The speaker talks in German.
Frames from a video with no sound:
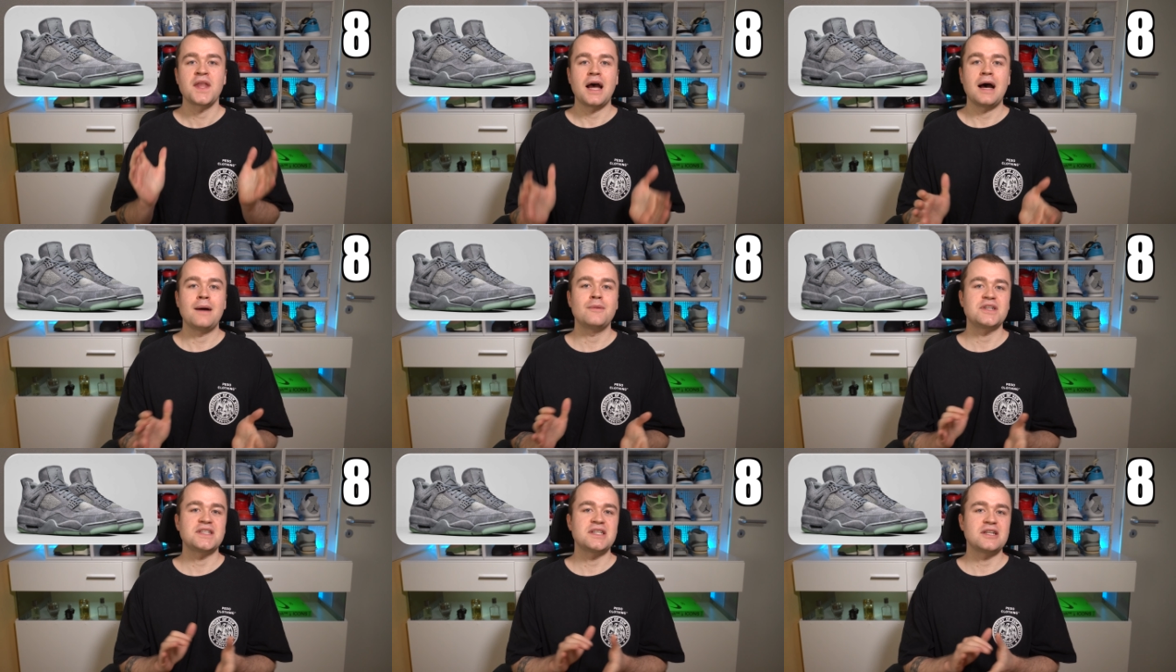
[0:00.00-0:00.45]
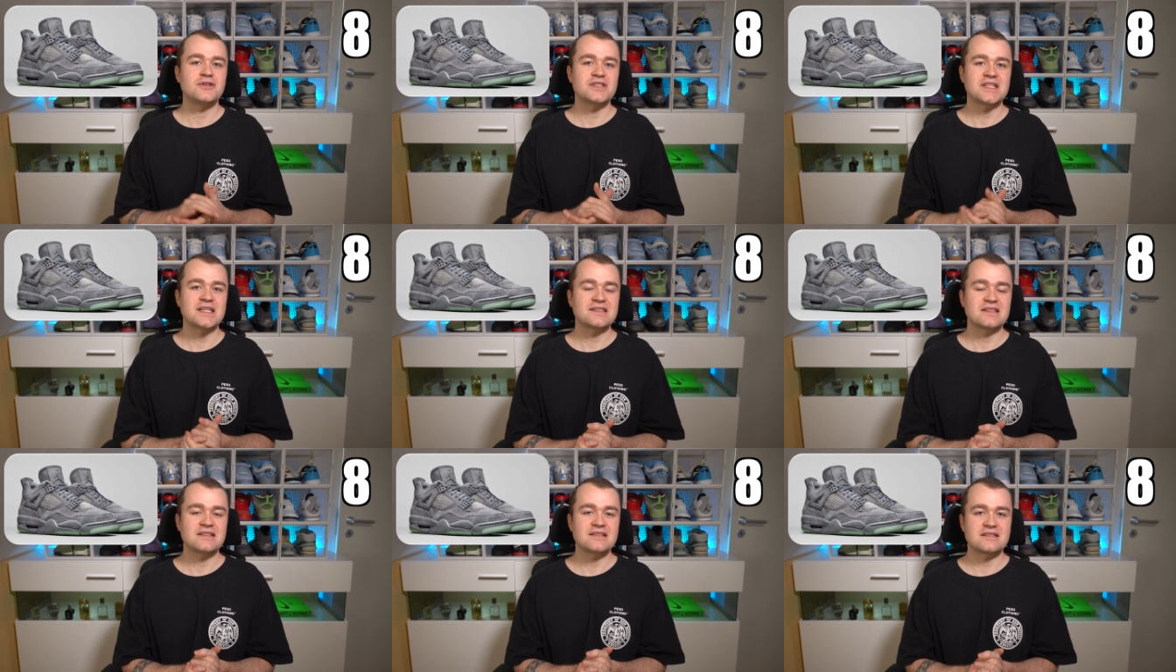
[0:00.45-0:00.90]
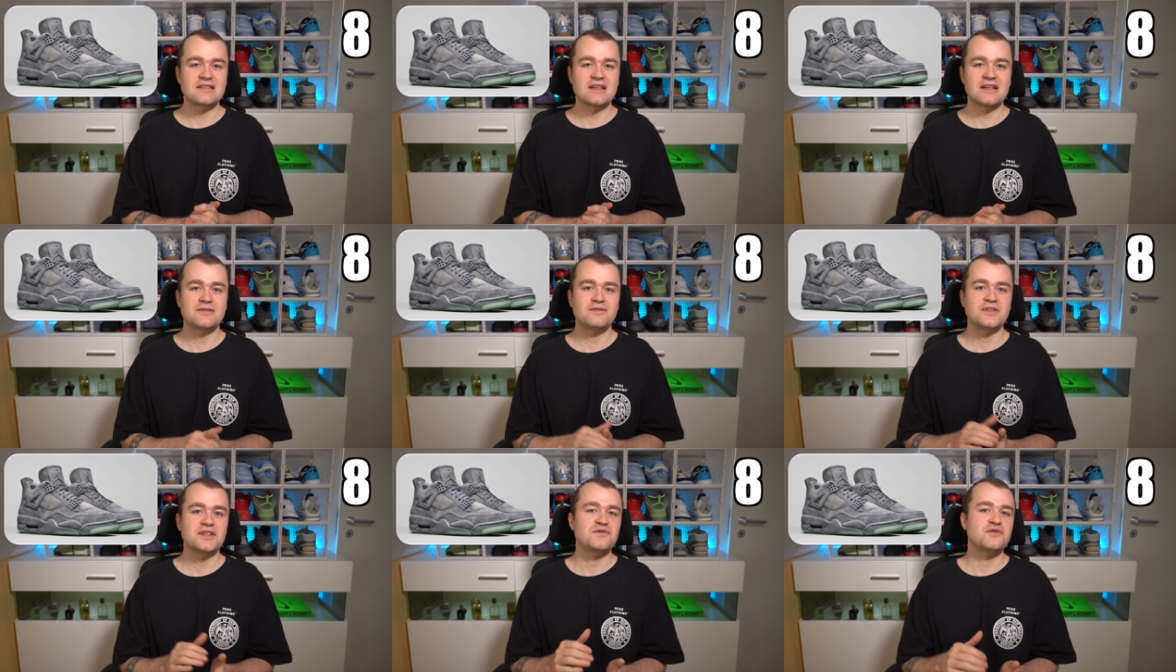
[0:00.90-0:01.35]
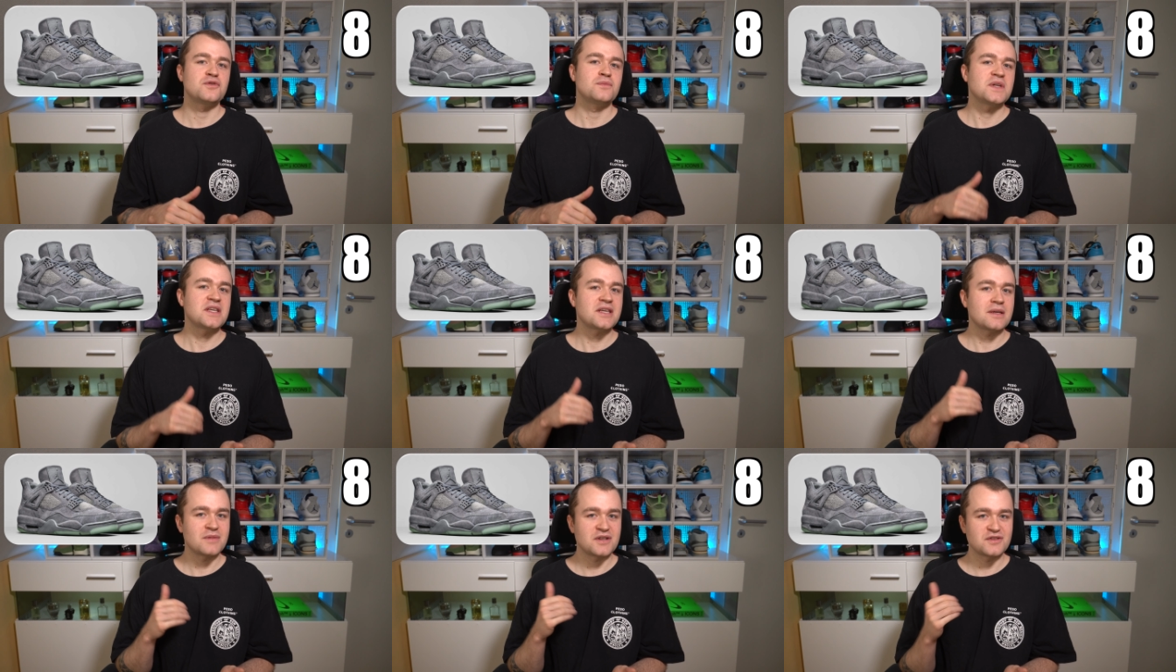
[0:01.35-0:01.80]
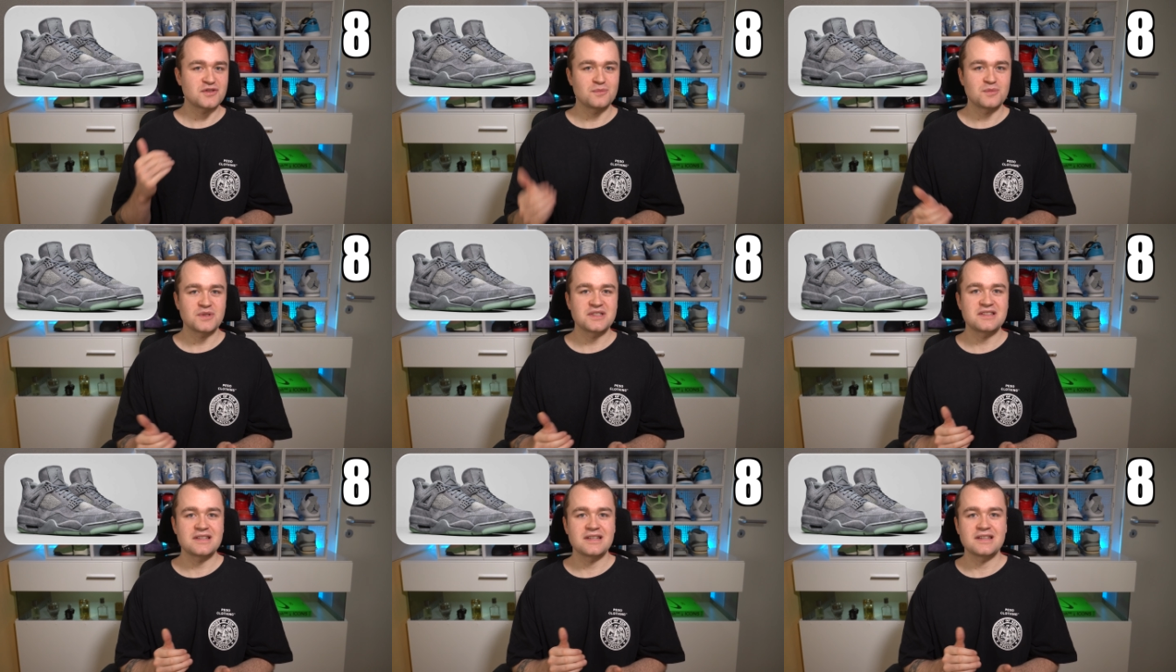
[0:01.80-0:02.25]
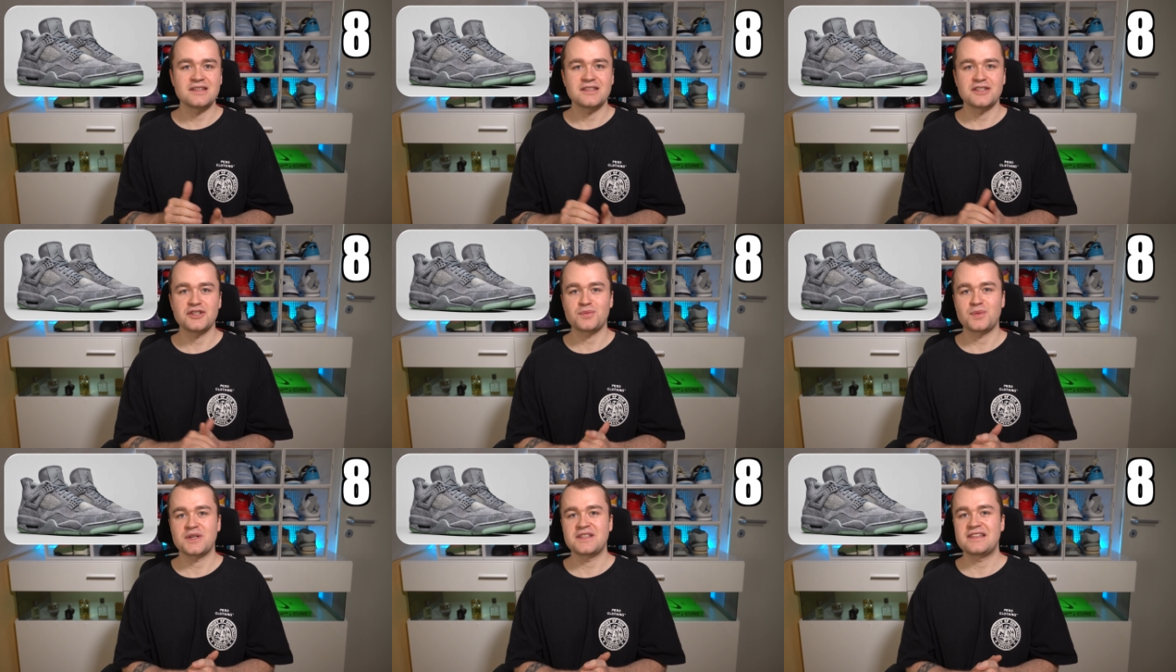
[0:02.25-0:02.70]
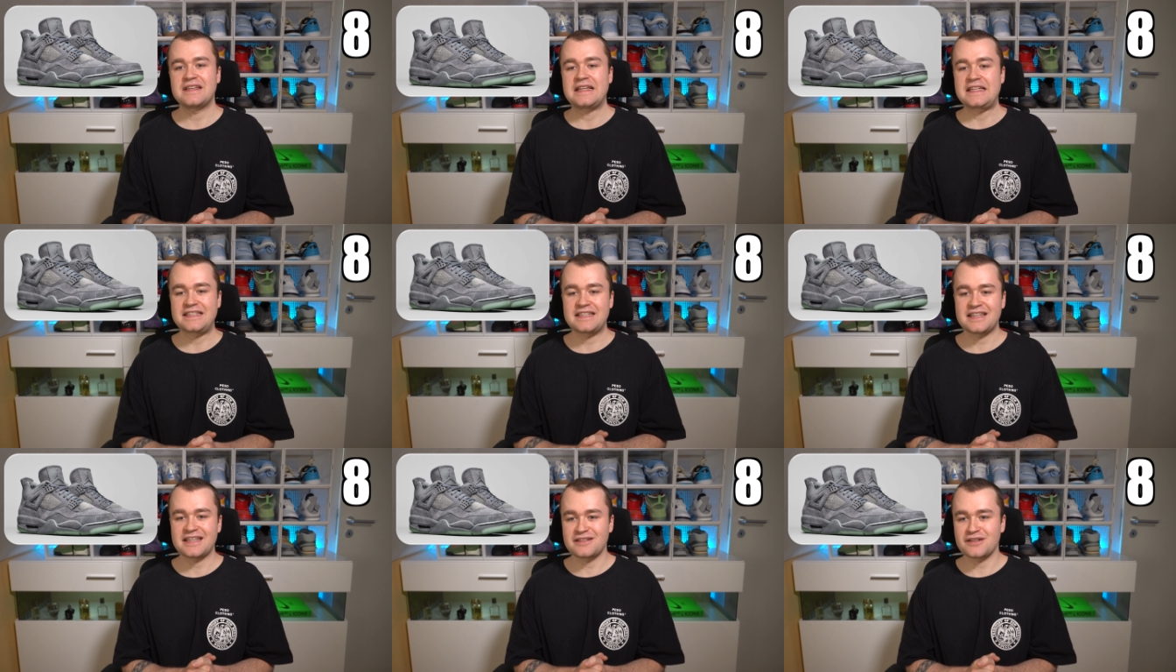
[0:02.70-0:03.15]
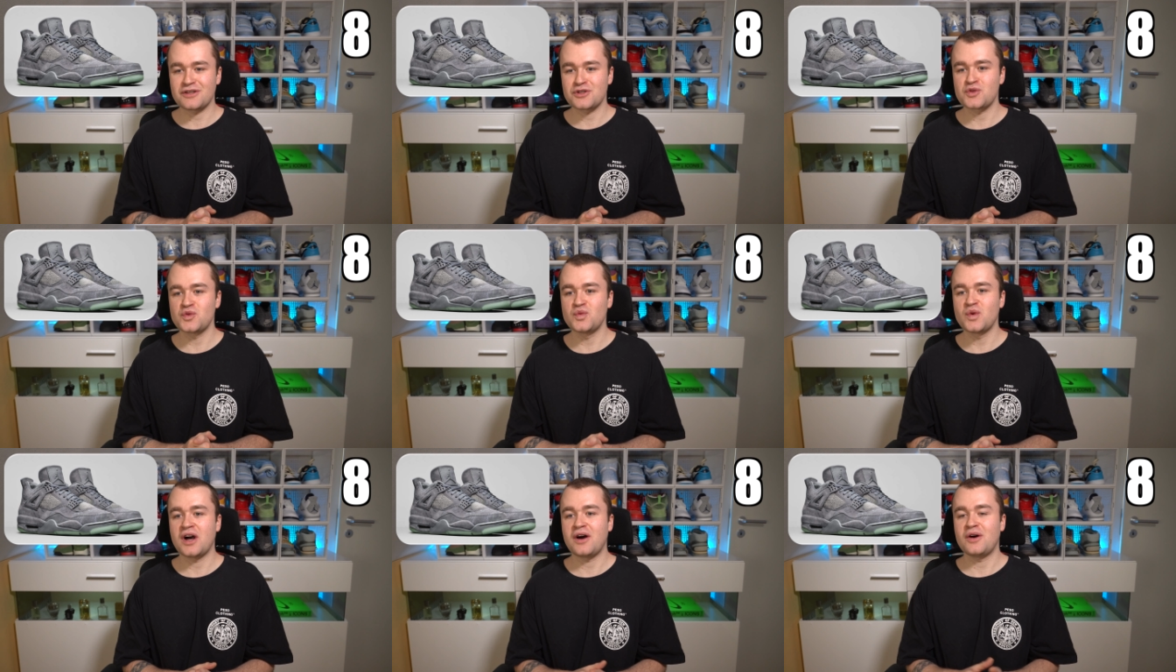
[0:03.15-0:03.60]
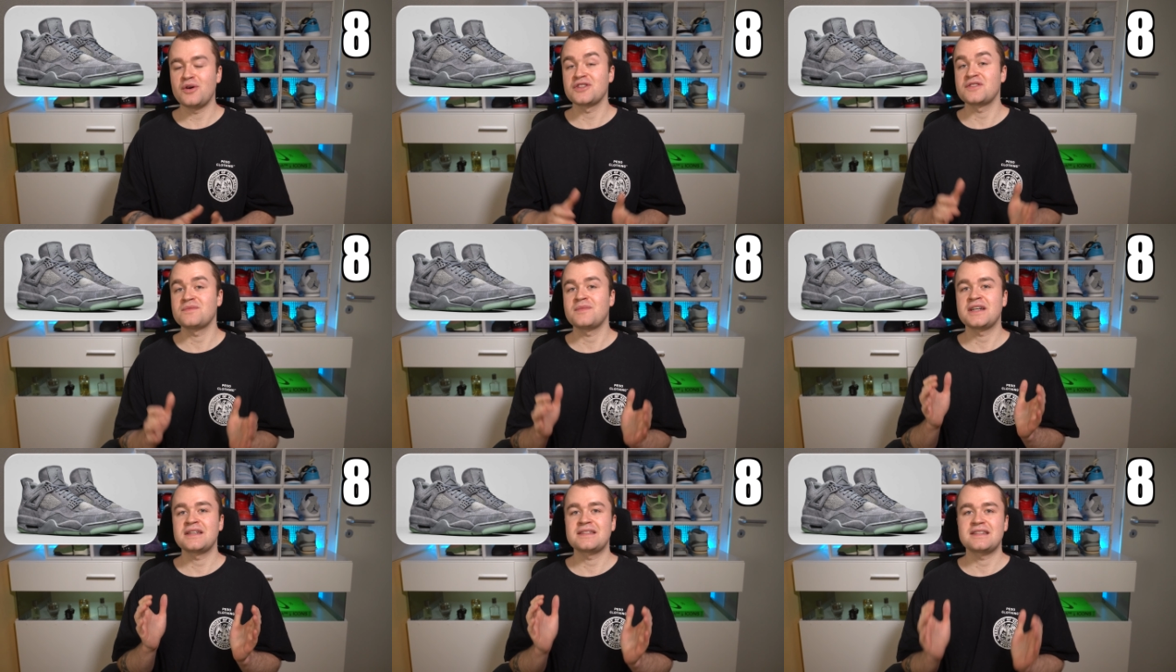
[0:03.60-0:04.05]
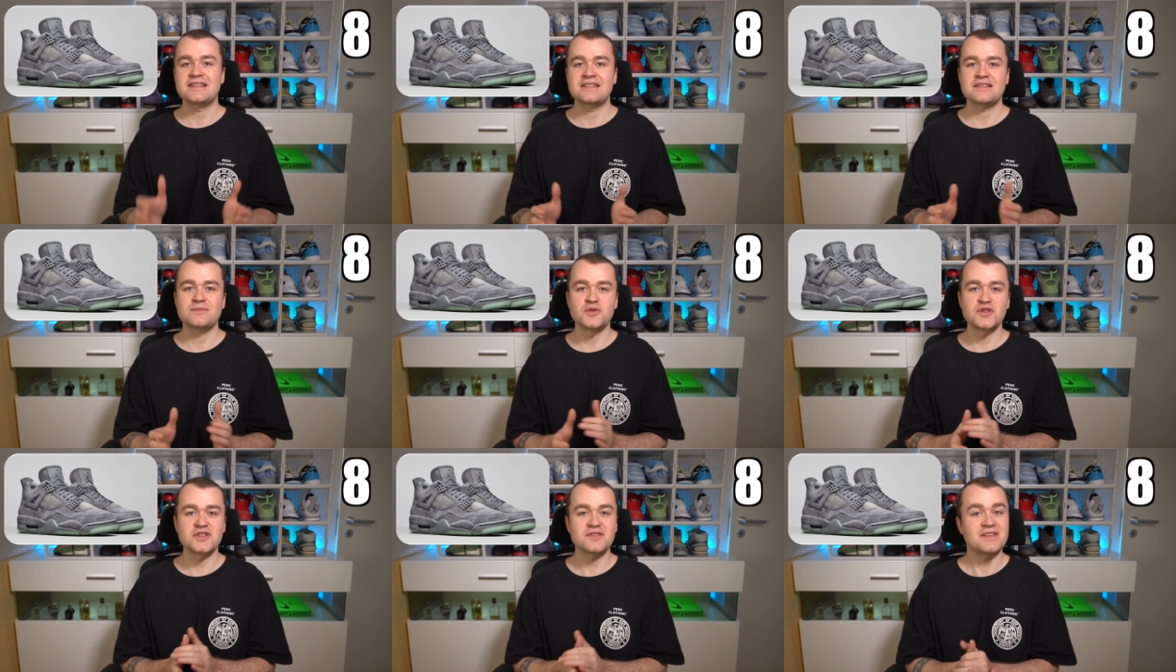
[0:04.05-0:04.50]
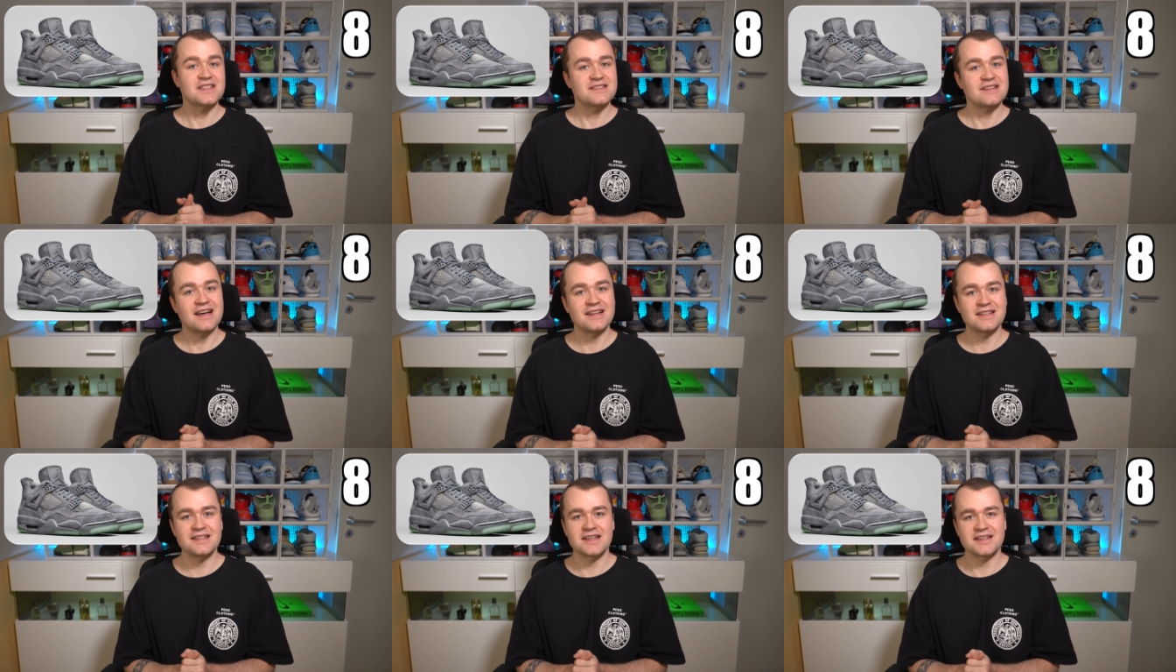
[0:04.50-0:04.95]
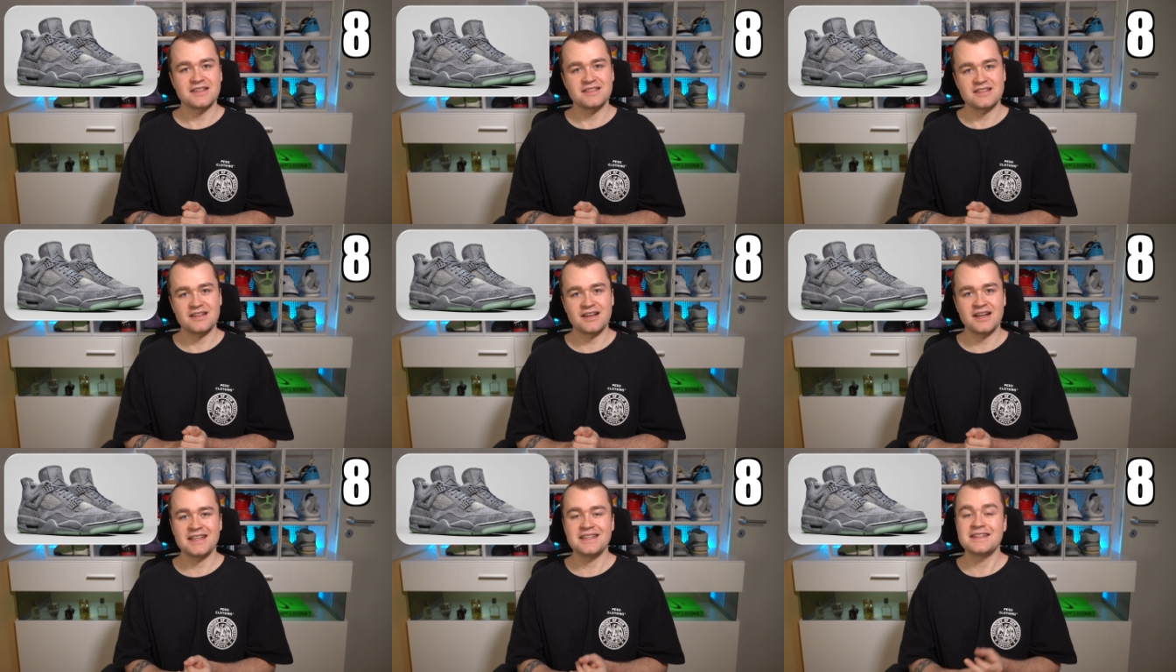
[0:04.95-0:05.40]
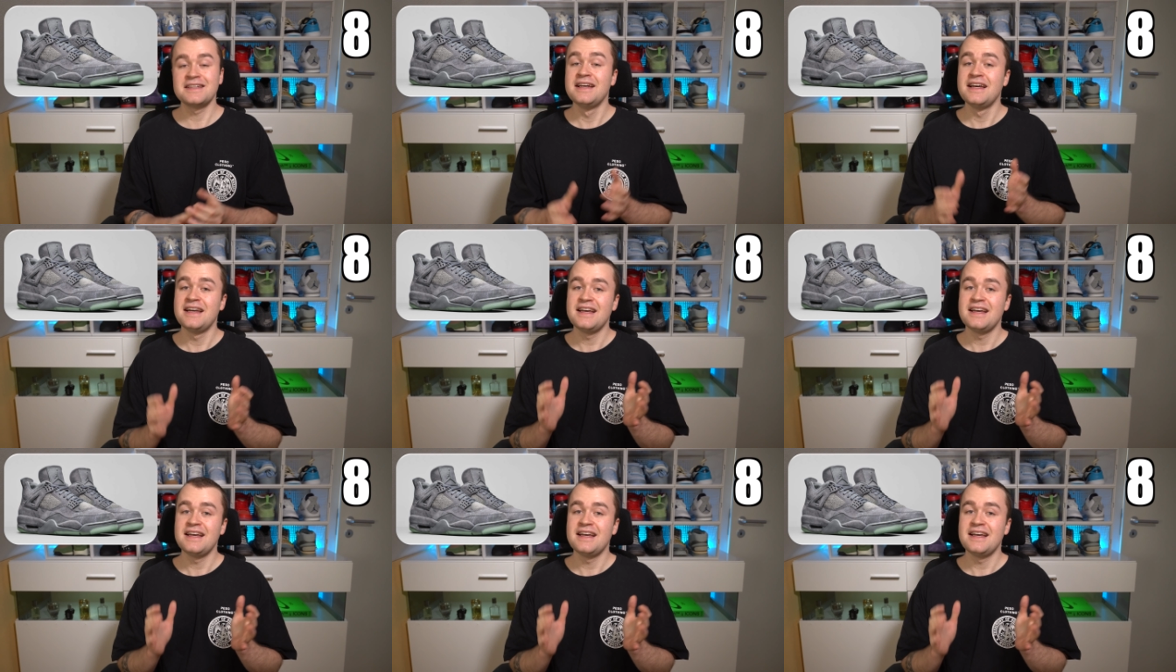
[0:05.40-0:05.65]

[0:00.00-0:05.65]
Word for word: aber genau das ist es halt, was für mich immer so ein bisschen die Spezialität der Schuhe ausmacht. Es muss was anderes sein,